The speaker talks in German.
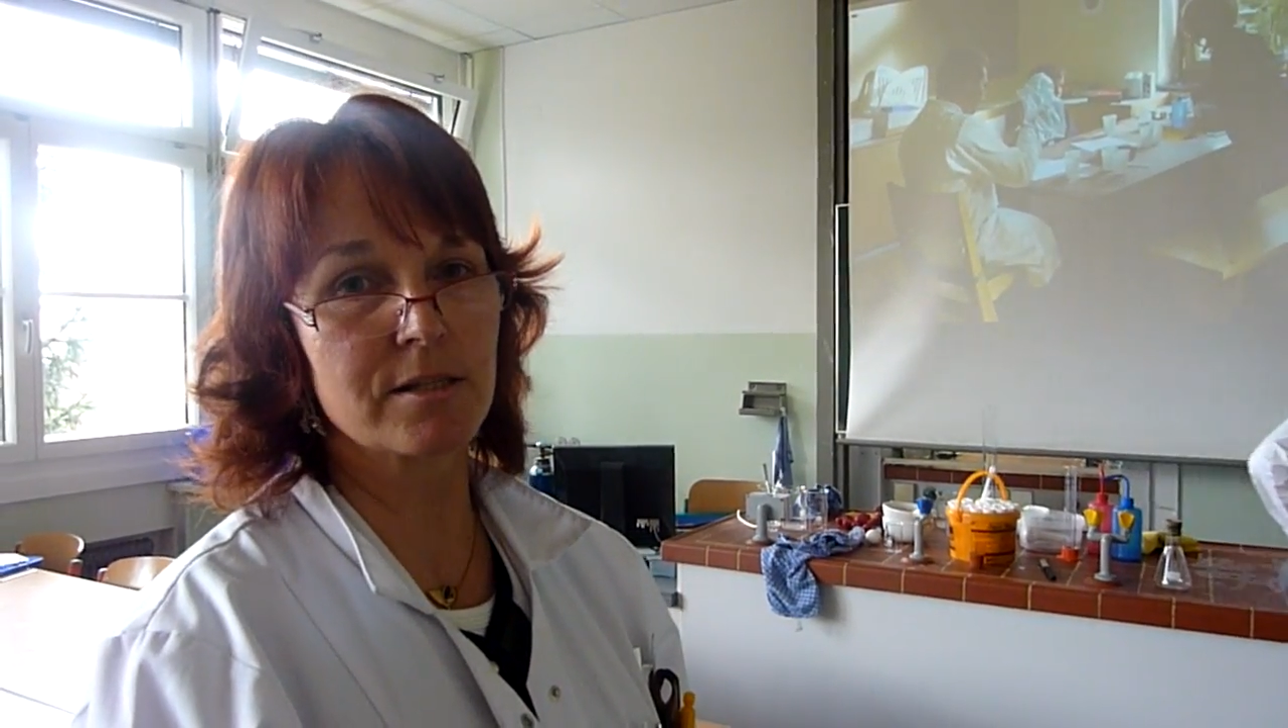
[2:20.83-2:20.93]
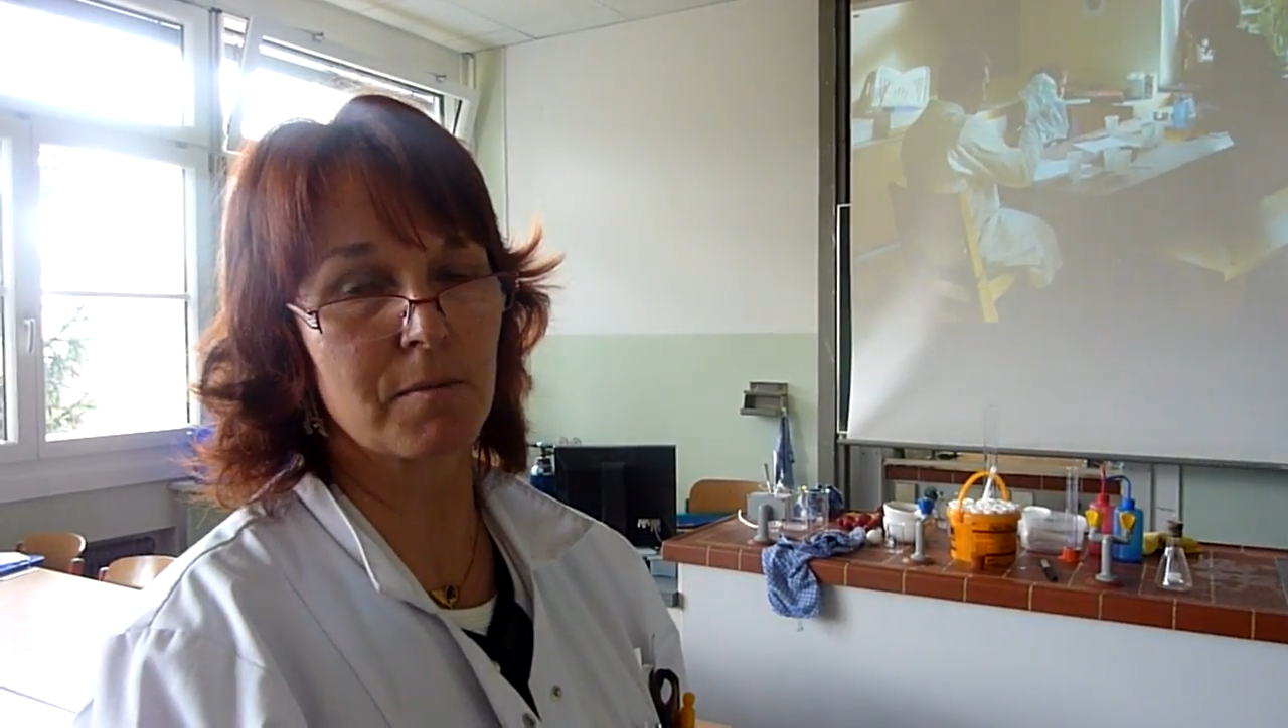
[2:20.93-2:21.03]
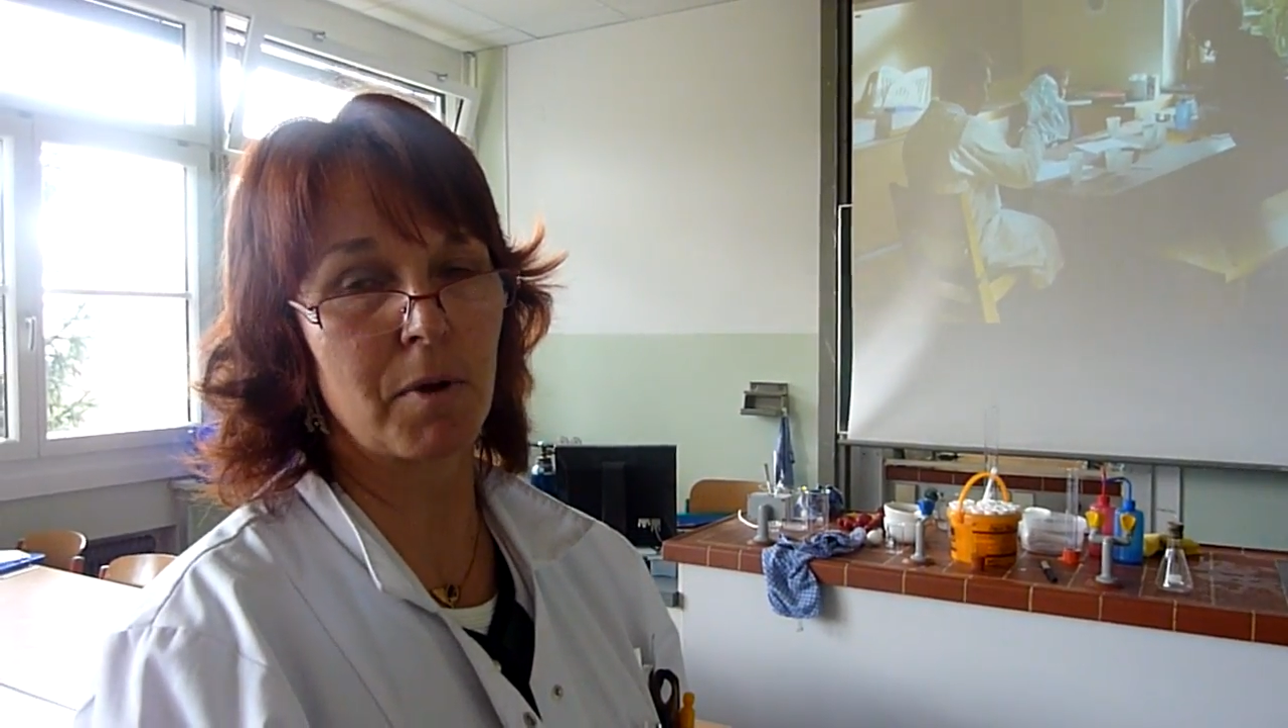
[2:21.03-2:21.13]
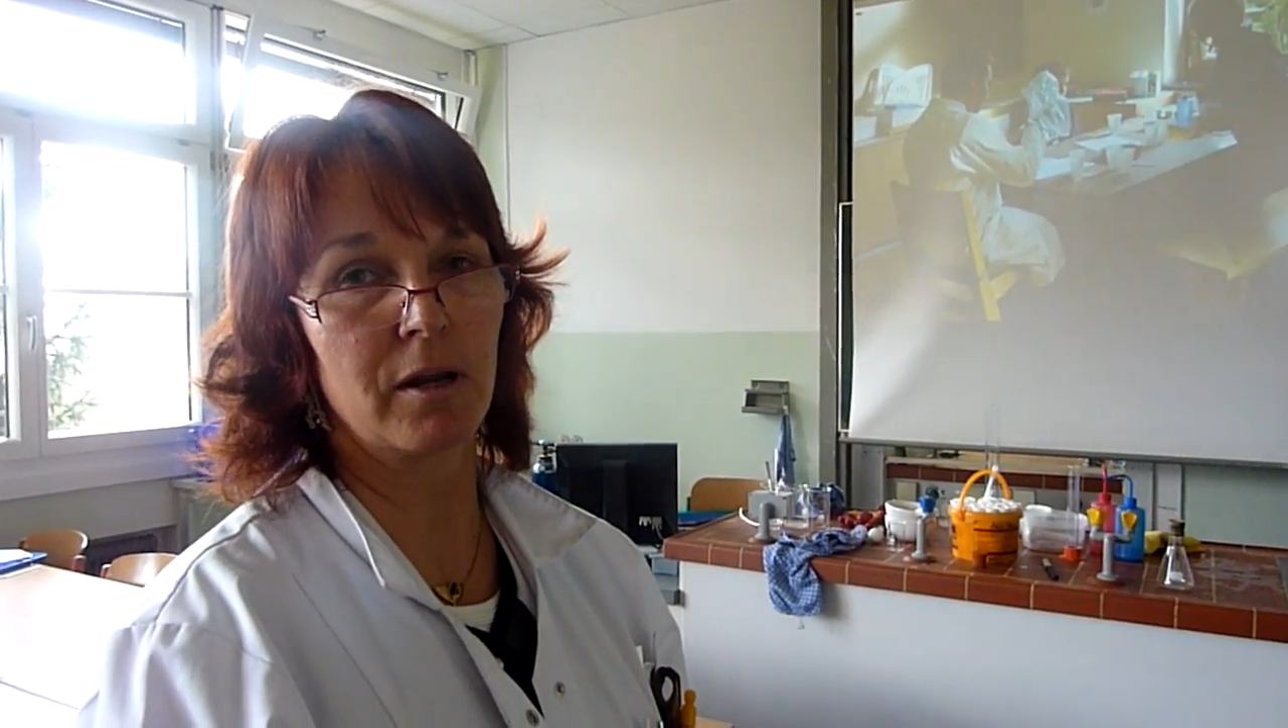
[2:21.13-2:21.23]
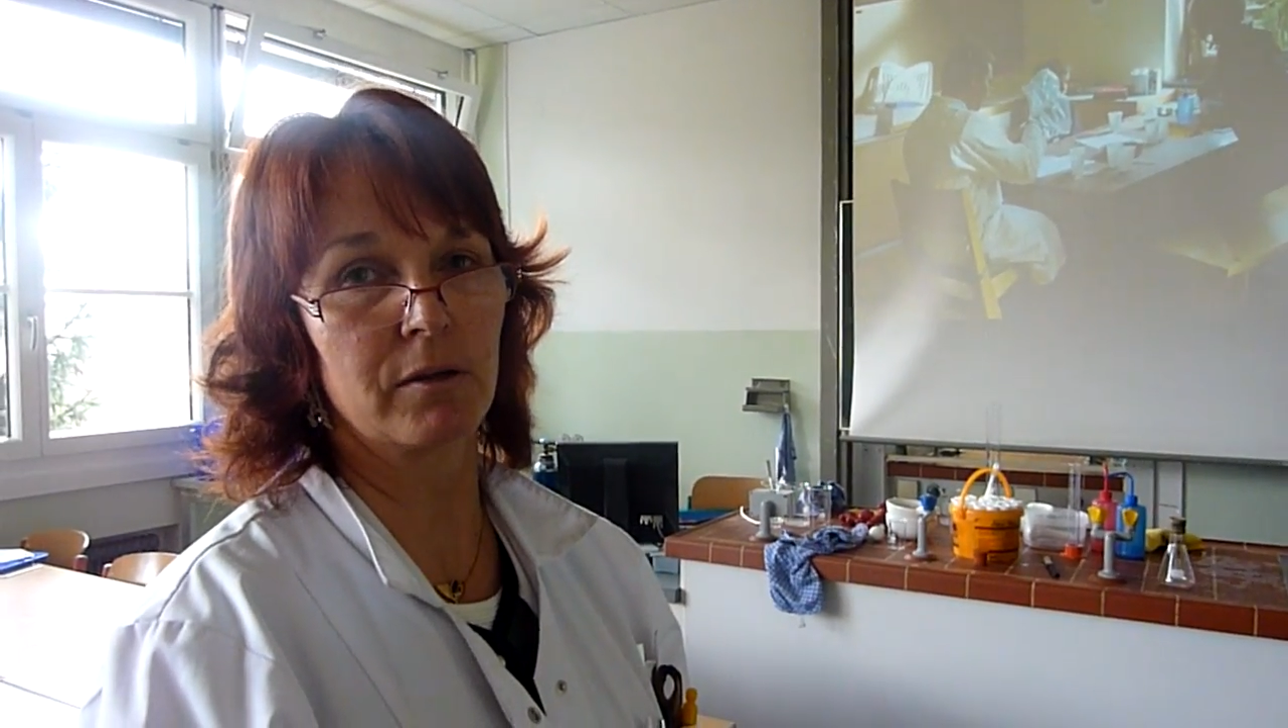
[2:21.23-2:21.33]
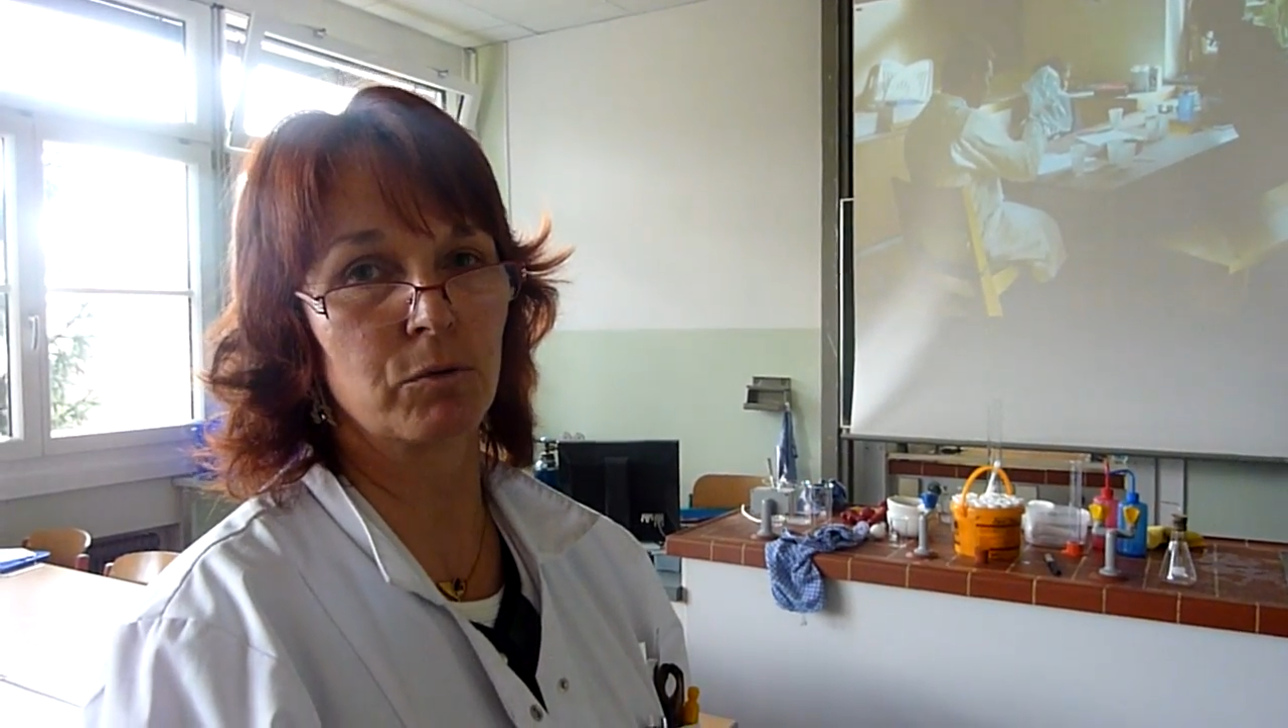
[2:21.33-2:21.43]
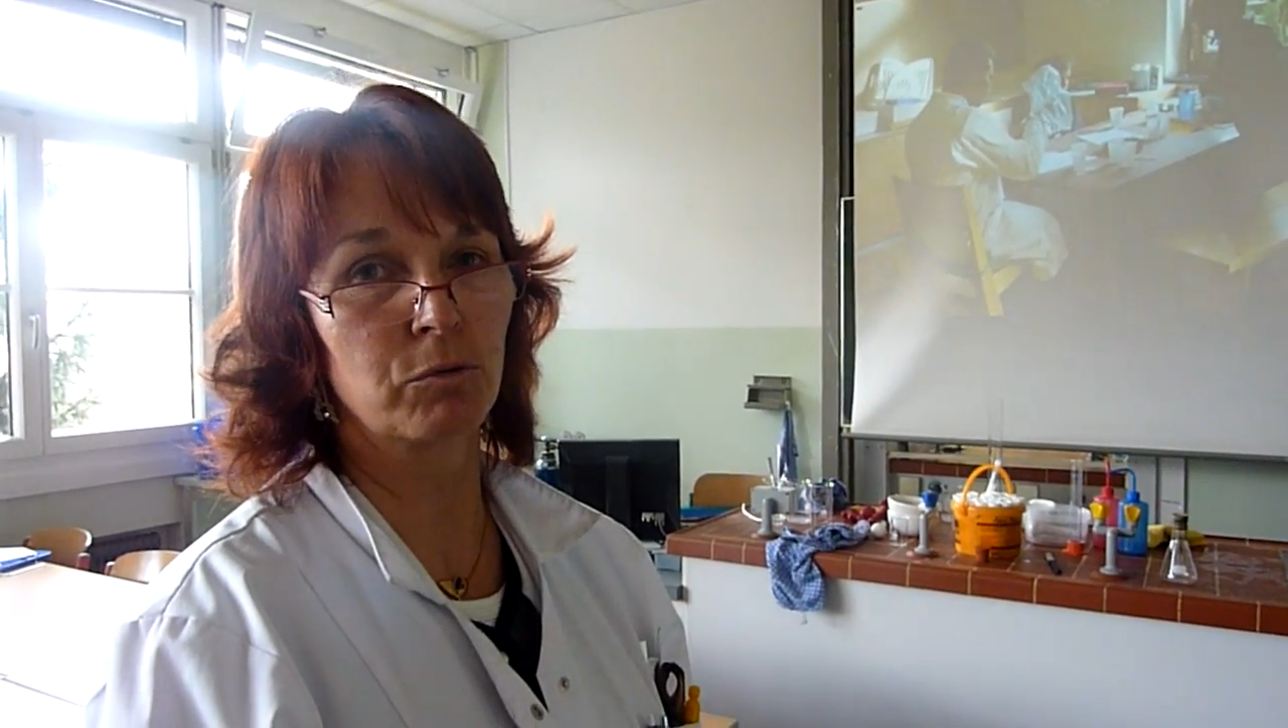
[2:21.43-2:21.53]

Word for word: einmal ein